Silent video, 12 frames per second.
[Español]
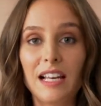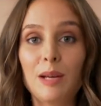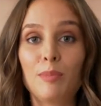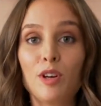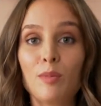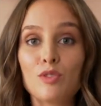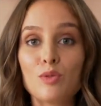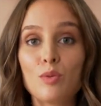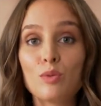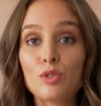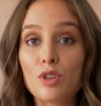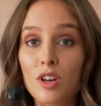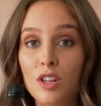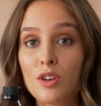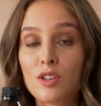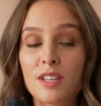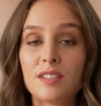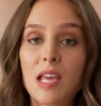Le ponemos un chorrito
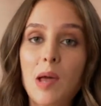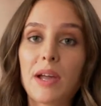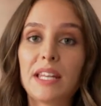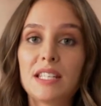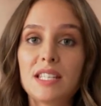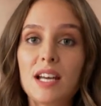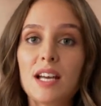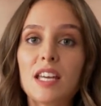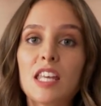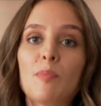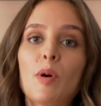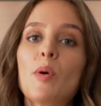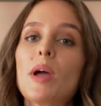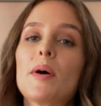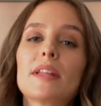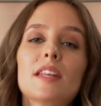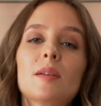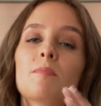de esencia de vainilla y después voy a
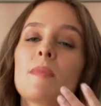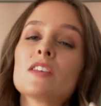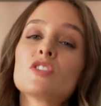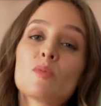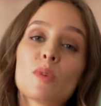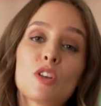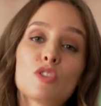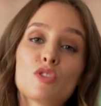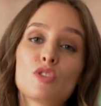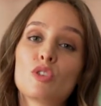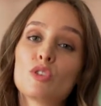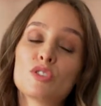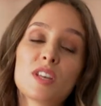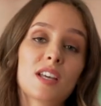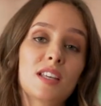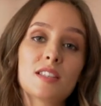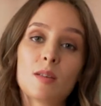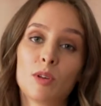batir más o menos 12 a
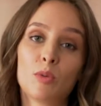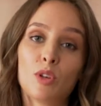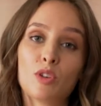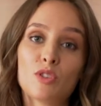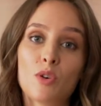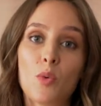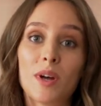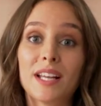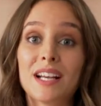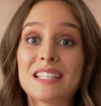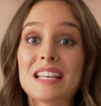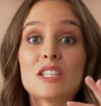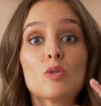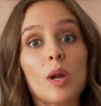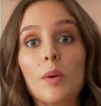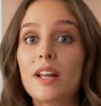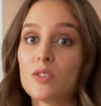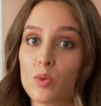15 minutos o hasta que se
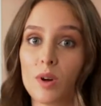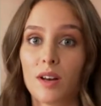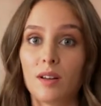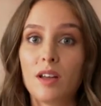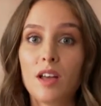disuelva el azúcar.